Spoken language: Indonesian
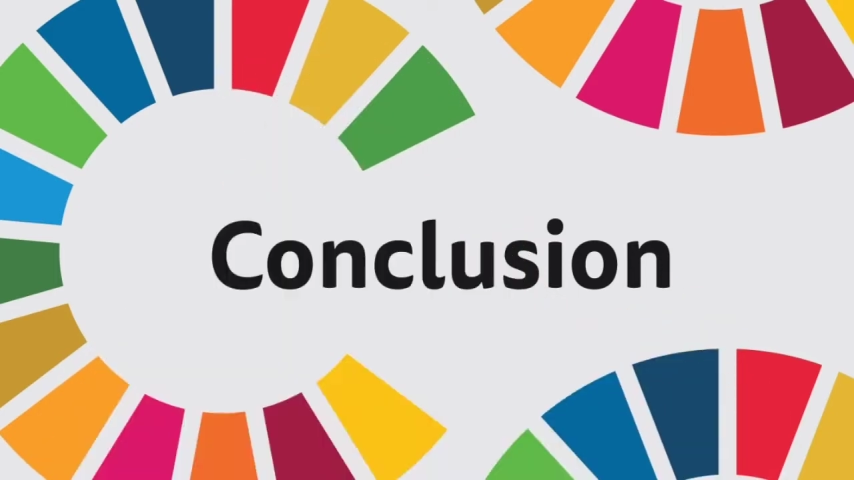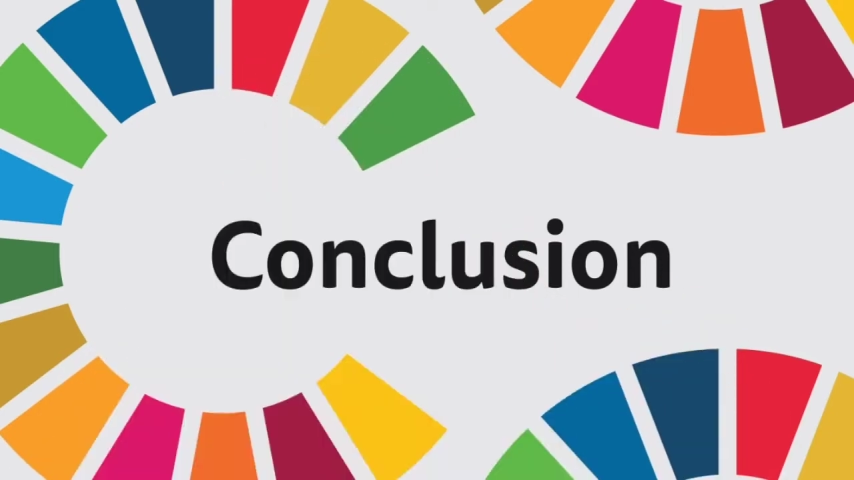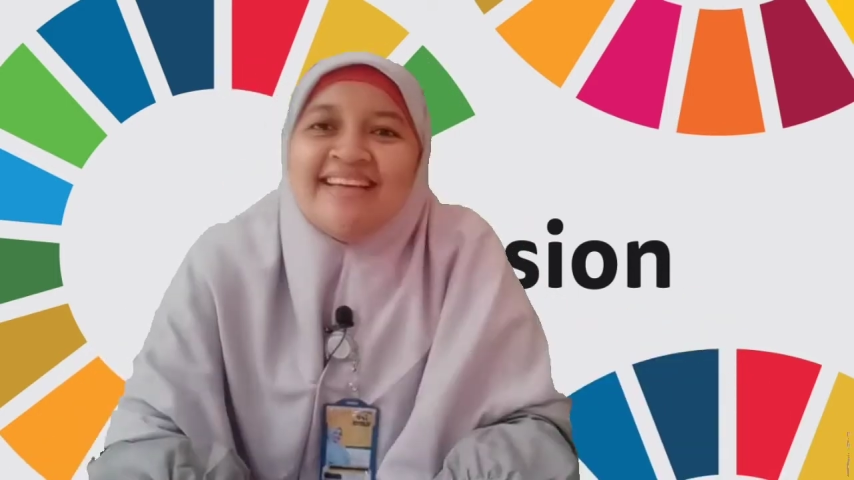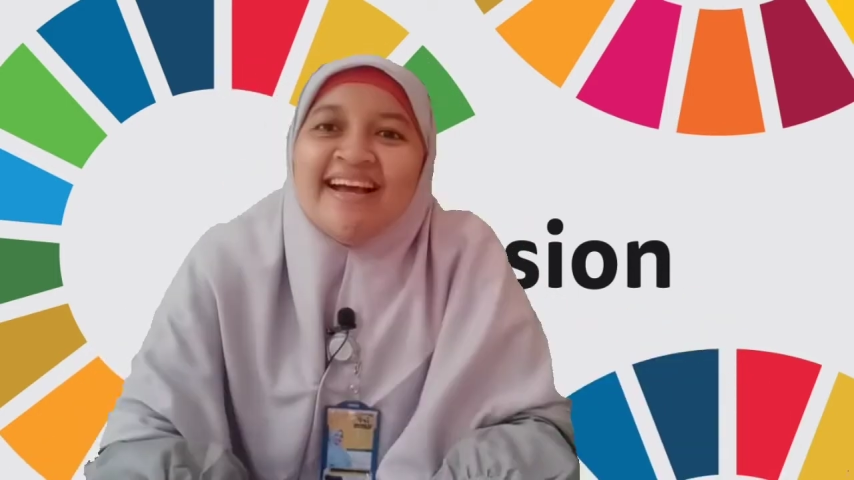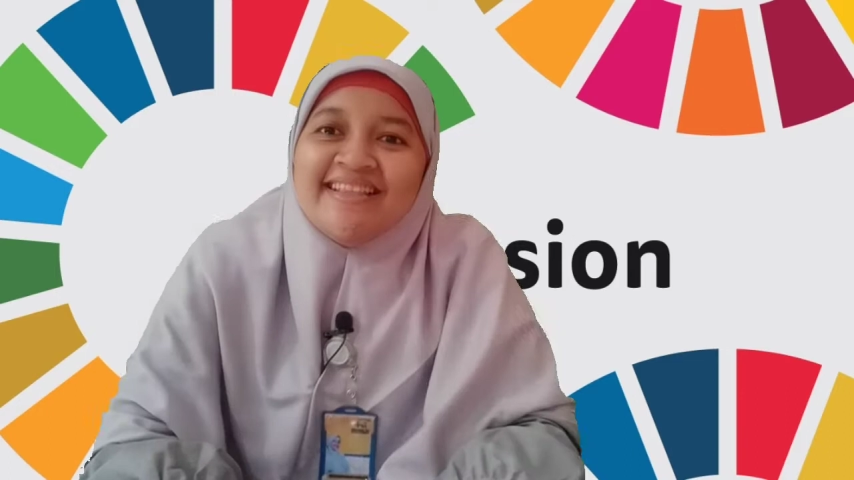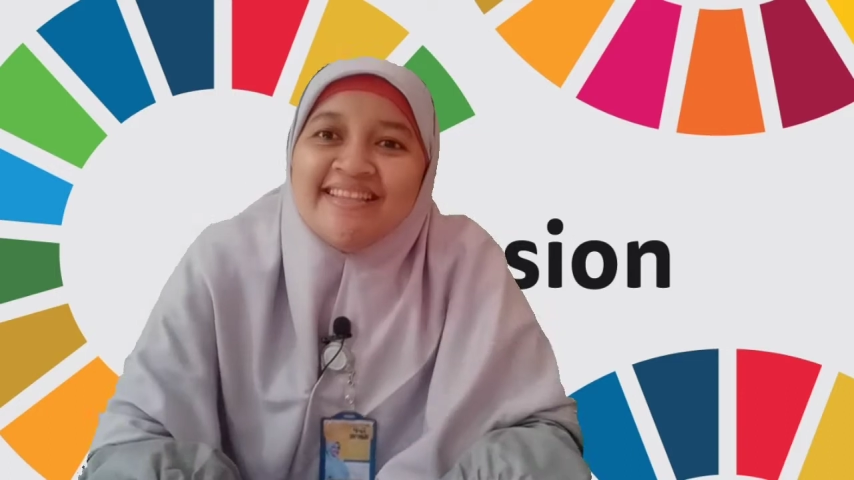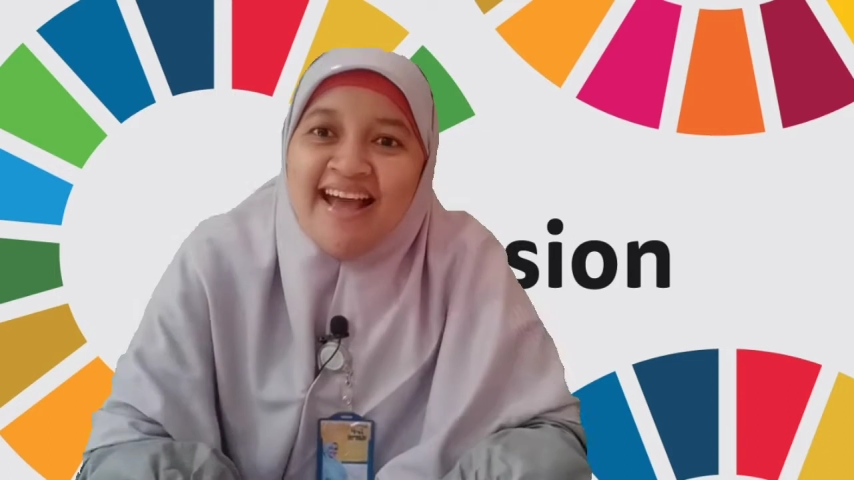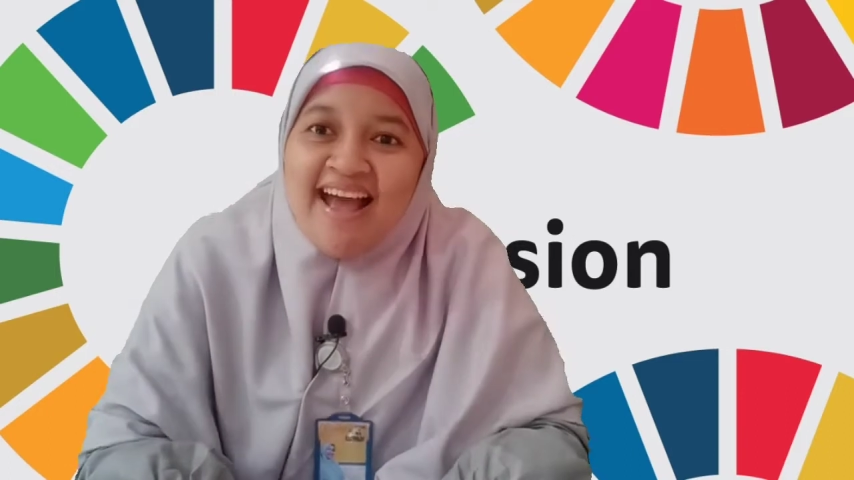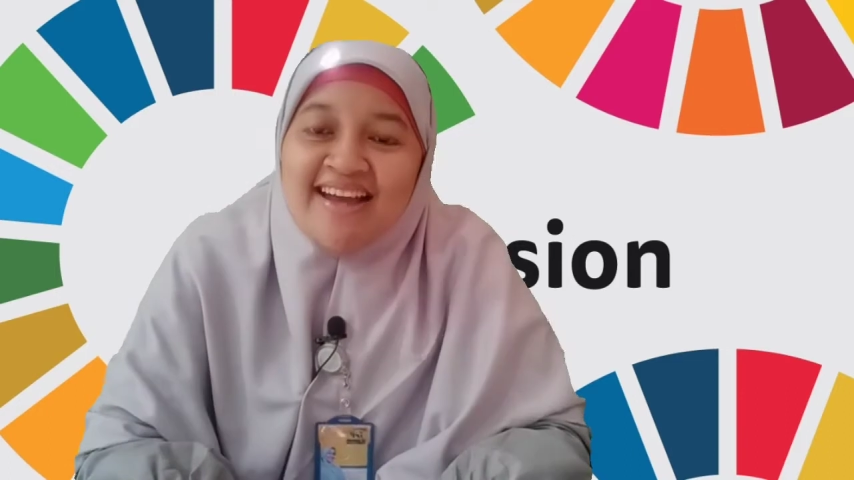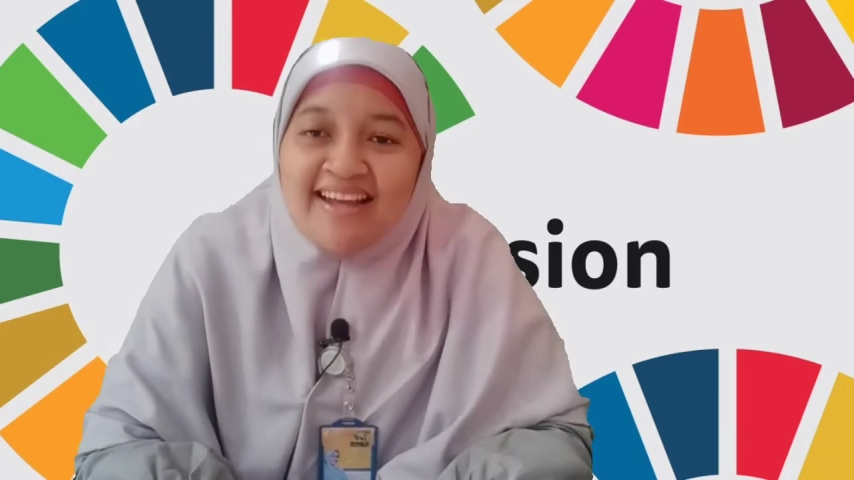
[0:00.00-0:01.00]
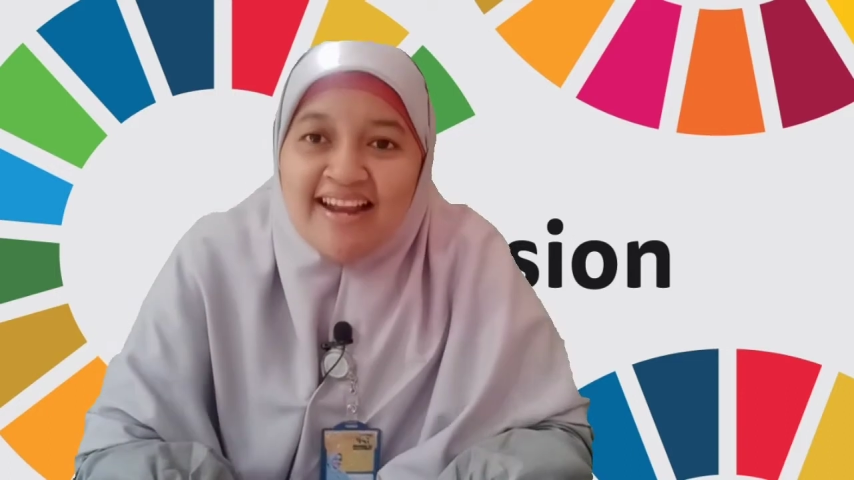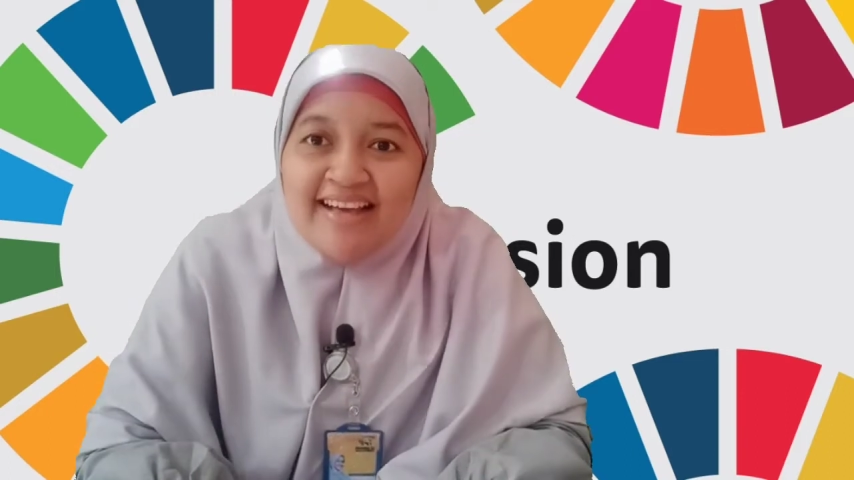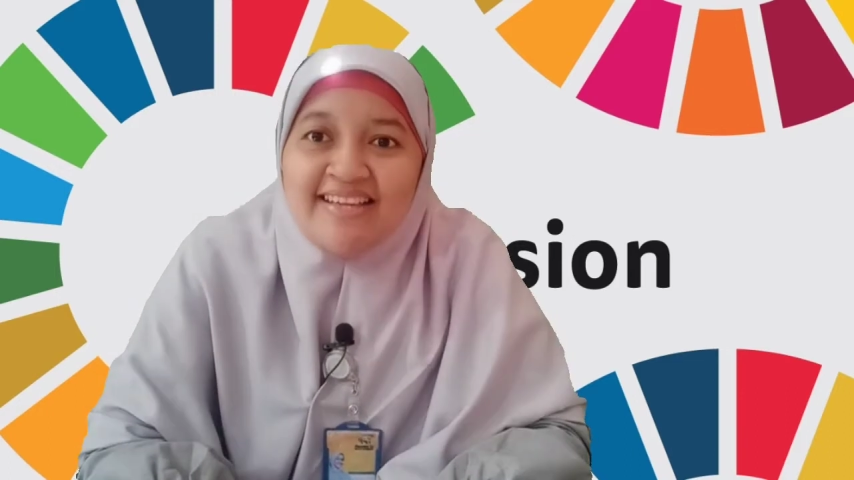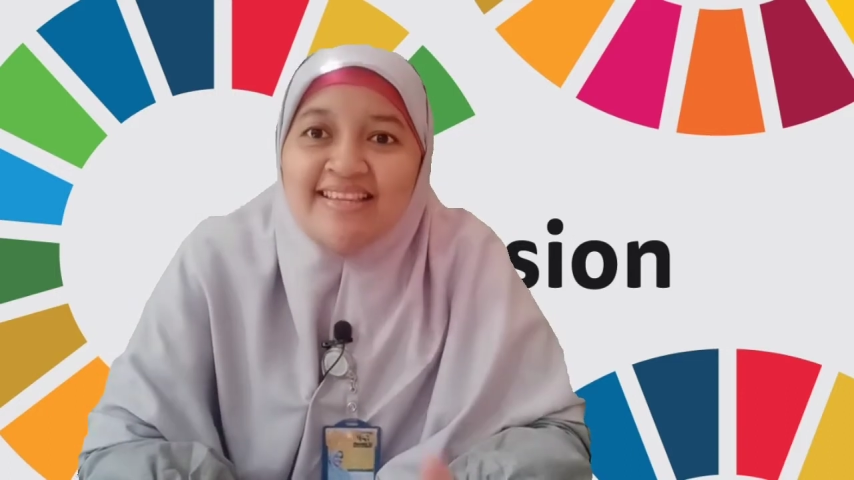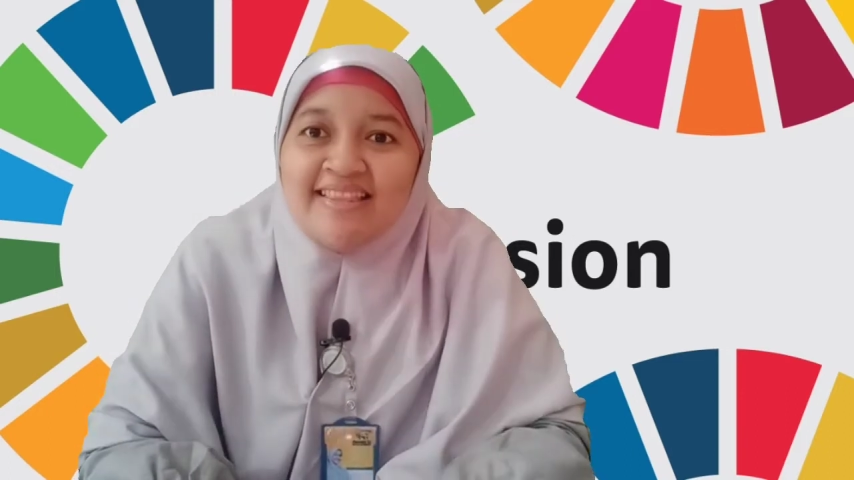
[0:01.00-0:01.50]
yang ketiga
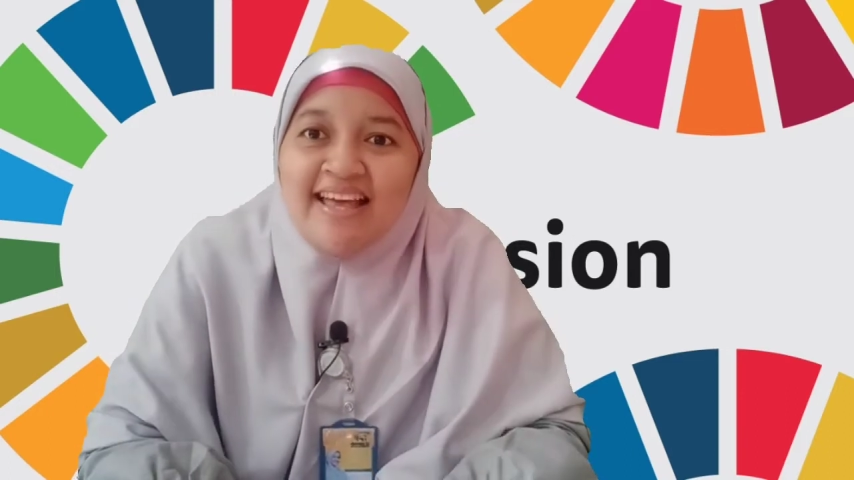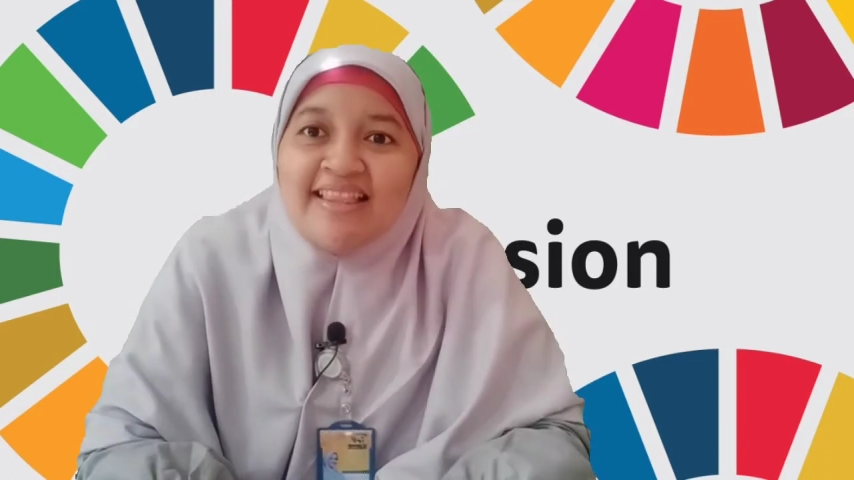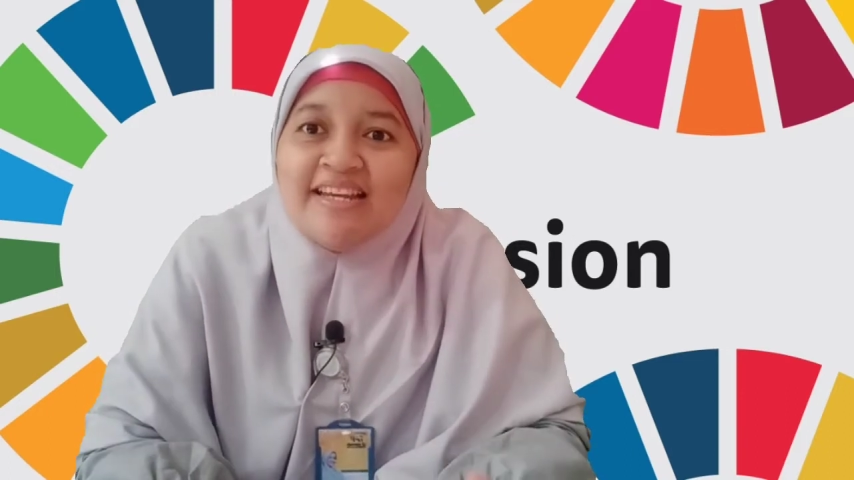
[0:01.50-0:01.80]
adalah kita